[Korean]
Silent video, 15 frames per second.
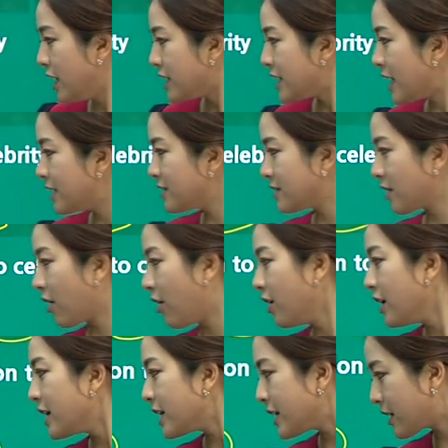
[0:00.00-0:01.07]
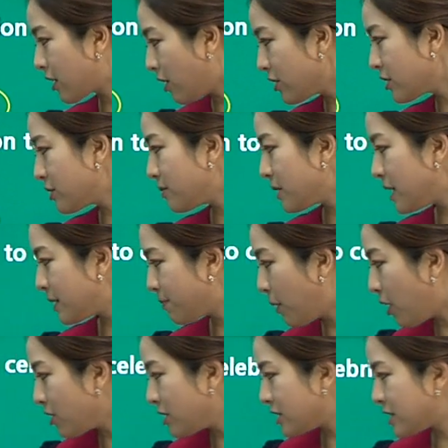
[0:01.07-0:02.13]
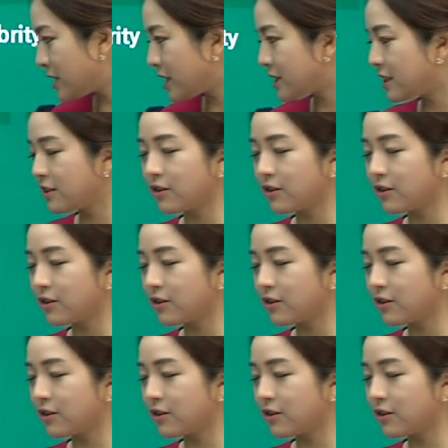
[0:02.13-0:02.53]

예를 들어 economy, politics